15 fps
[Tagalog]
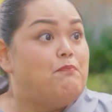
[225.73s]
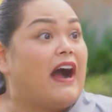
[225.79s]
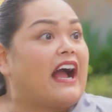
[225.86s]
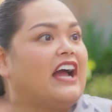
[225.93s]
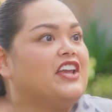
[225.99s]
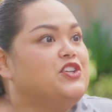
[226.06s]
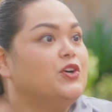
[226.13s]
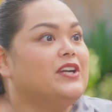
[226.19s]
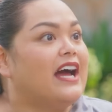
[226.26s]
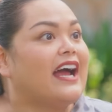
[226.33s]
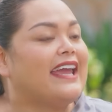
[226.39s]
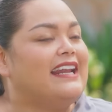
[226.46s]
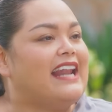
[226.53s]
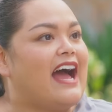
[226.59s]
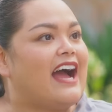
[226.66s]
Baka yun ang
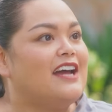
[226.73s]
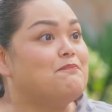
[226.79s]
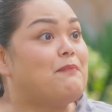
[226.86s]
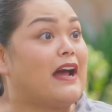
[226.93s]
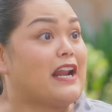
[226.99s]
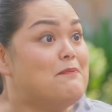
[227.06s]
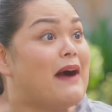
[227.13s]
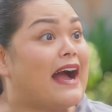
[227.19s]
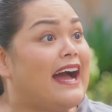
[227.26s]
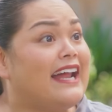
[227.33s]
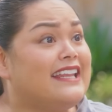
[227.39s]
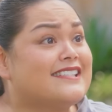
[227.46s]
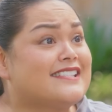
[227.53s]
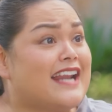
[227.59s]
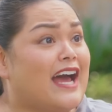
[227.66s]
kailangan para
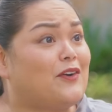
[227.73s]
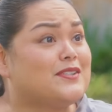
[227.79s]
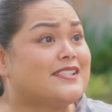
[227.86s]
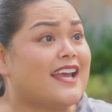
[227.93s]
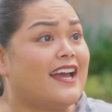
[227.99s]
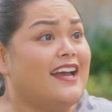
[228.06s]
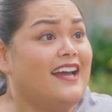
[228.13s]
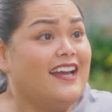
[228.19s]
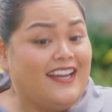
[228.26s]
makaalis na ako sa...